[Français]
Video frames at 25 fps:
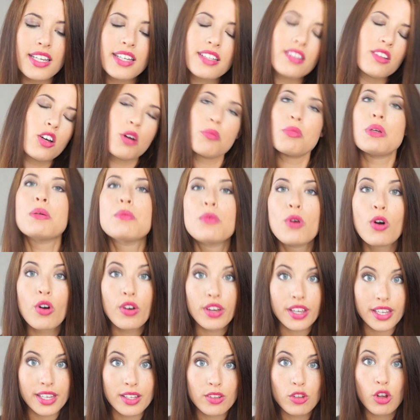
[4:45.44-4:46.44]

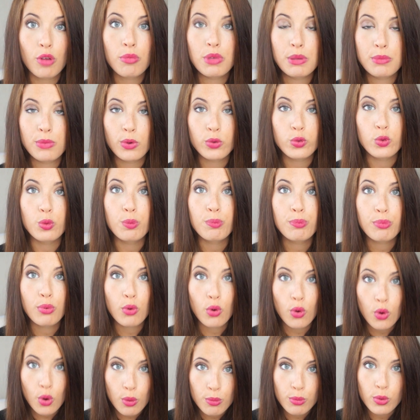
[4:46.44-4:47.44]
Énormément, énormément de
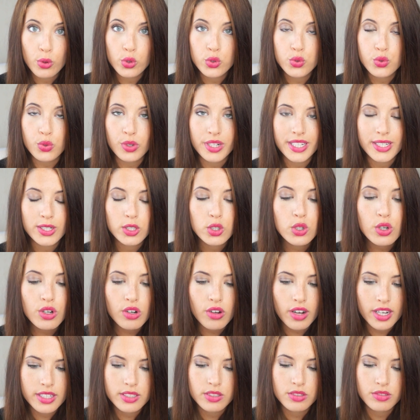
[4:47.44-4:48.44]
promos sur les
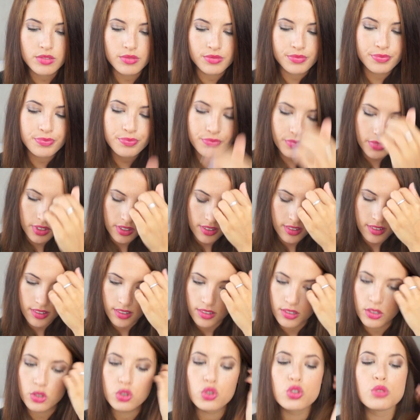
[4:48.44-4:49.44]
colorations.
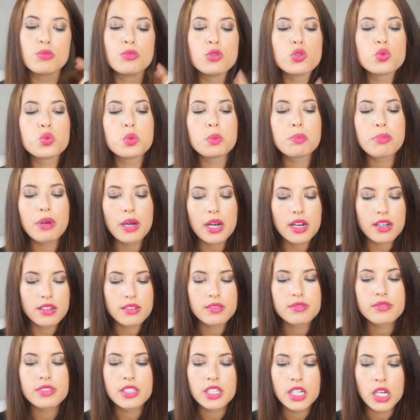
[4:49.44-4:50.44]
je ne suis pas
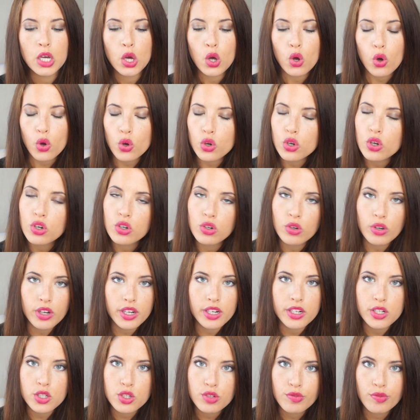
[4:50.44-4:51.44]

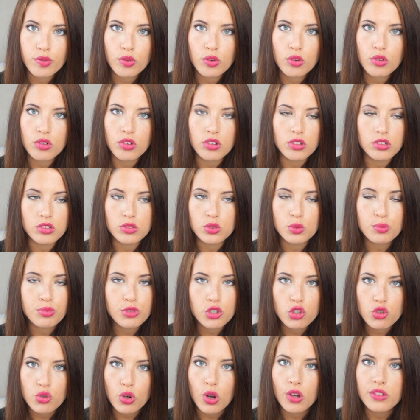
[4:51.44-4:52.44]
recolorer les cheveux euh,
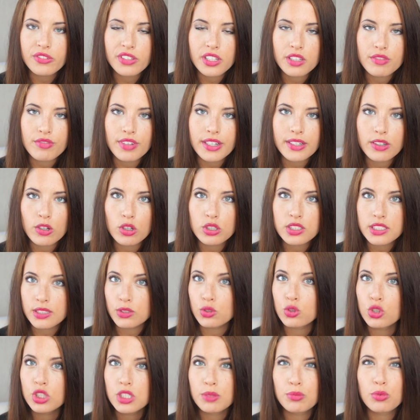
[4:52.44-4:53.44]
depuis que je suis rentrée de vacances.
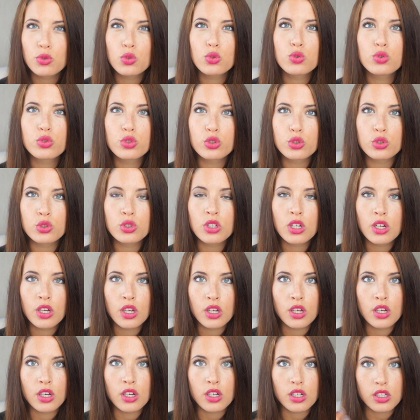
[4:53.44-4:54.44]
Parce que j'ai beaucoup
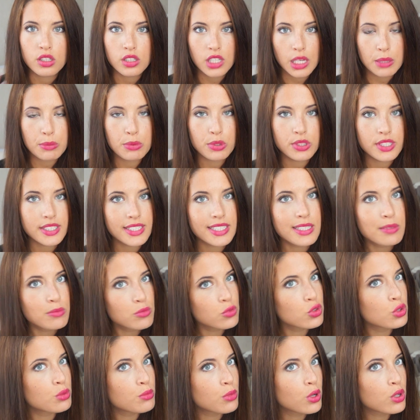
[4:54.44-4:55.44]
d'abonnés qui
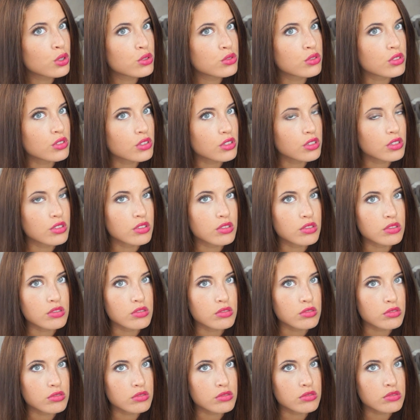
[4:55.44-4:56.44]
me demandent
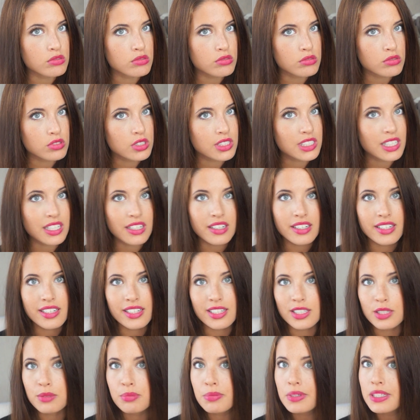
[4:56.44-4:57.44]
euh, quelle
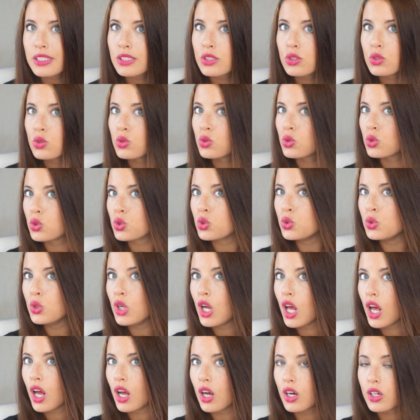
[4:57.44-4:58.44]
est l'espèce de
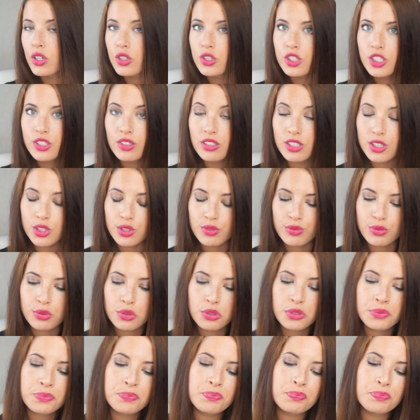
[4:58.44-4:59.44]
couleur que j'ai dans les cheveux.